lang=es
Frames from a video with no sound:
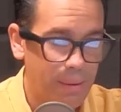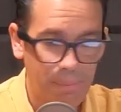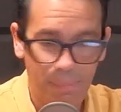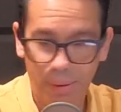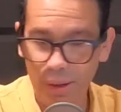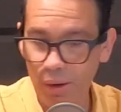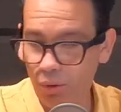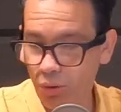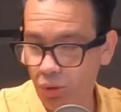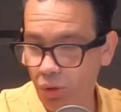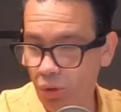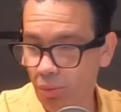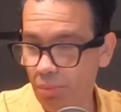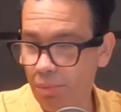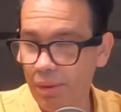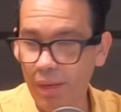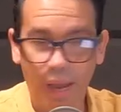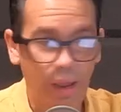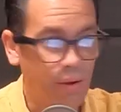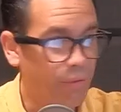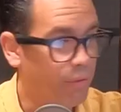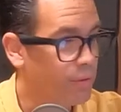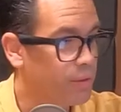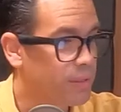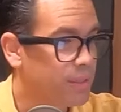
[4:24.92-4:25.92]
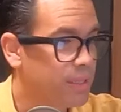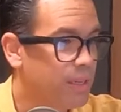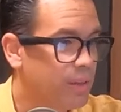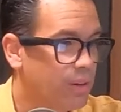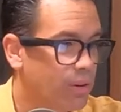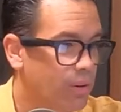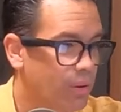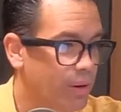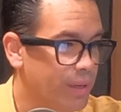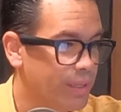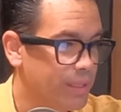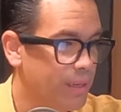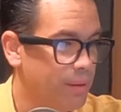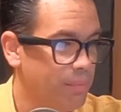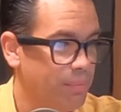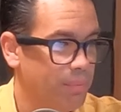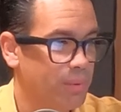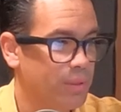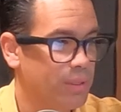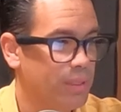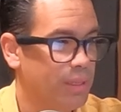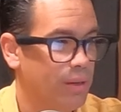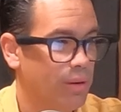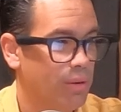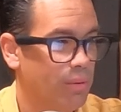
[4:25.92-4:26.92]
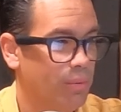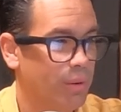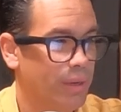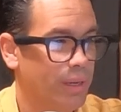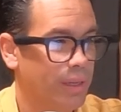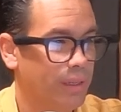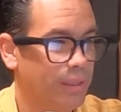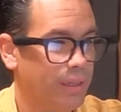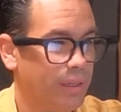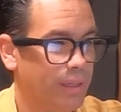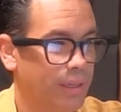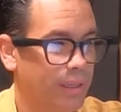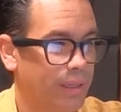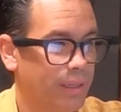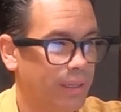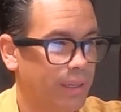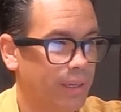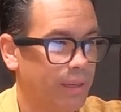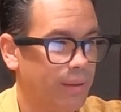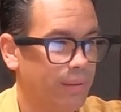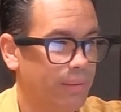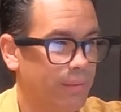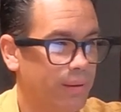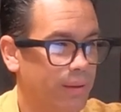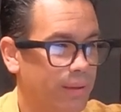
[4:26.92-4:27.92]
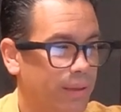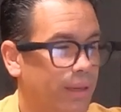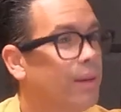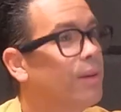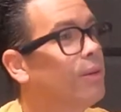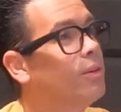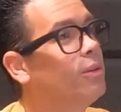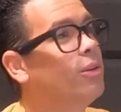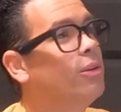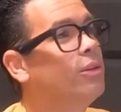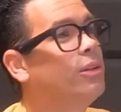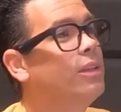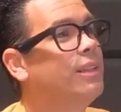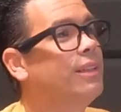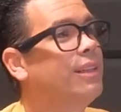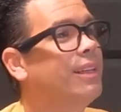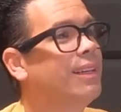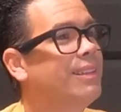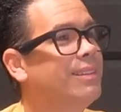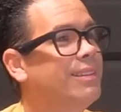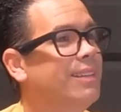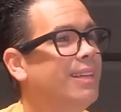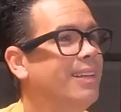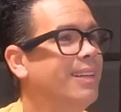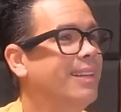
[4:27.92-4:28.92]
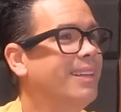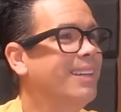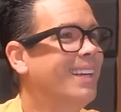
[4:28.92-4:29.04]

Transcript: Pero yo mi iPhone 5S, pues sí lo voy a tener que, ¿No te interesa?